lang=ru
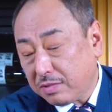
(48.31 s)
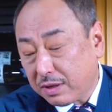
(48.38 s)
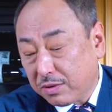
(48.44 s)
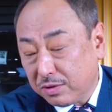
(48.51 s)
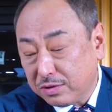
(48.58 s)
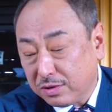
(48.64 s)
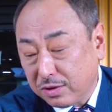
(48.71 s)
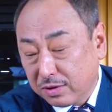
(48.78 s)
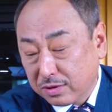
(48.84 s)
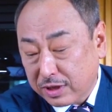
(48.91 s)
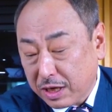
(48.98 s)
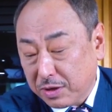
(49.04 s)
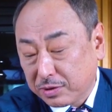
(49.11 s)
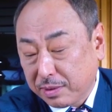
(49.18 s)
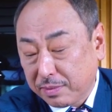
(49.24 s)
Но мне
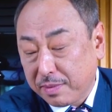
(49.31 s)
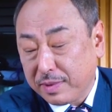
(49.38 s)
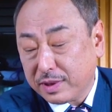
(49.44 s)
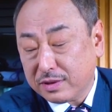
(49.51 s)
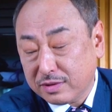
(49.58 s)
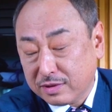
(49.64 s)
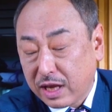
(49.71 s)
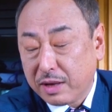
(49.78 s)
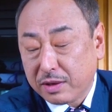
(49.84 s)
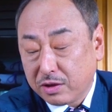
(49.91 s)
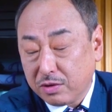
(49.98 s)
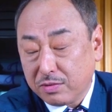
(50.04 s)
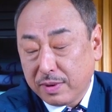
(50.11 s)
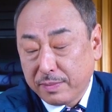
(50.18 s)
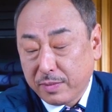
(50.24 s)
очень нравится
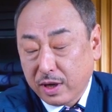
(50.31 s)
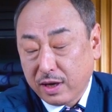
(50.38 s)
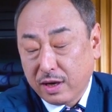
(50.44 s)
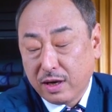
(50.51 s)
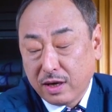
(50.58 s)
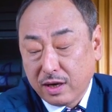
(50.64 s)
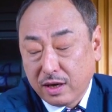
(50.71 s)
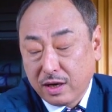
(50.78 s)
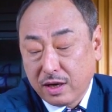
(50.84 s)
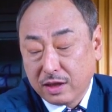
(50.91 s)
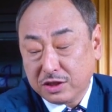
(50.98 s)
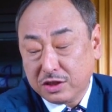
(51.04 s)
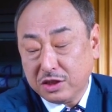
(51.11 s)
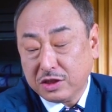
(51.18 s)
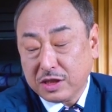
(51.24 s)
сочетать сибас с
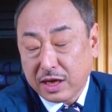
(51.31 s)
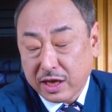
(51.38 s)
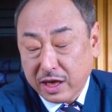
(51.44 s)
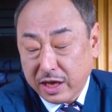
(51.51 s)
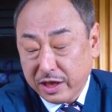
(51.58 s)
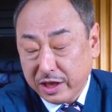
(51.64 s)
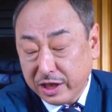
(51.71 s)
грибами.